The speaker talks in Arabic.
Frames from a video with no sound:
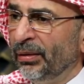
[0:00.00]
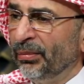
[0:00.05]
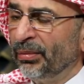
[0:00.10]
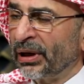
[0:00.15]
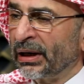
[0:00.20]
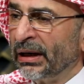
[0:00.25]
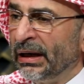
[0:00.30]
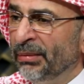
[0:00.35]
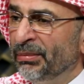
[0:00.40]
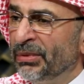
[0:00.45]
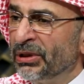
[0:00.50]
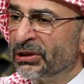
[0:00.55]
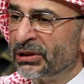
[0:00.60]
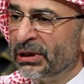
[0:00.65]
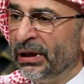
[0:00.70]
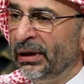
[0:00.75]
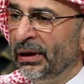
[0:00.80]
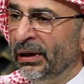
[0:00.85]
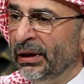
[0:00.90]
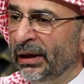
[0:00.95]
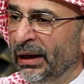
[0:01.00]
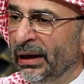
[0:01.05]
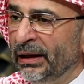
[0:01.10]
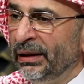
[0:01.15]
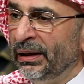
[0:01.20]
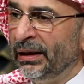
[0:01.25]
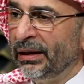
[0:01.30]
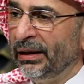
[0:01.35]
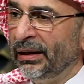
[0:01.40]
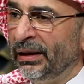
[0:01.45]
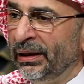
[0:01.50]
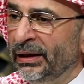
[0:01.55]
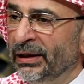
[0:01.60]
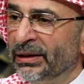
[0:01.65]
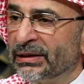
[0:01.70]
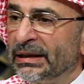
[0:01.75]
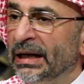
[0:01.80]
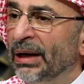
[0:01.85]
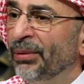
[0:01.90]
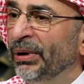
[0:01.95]
برنامج يعني
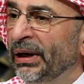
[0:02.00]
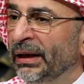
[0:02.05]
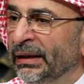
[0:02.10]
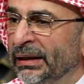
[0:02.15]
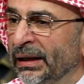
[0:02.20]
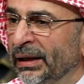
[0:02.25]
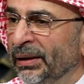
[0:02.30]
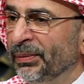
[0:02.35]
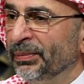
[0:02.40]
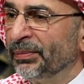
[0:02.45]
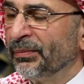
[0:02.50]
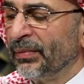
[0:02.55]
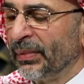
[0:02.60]
الإنسان والأديان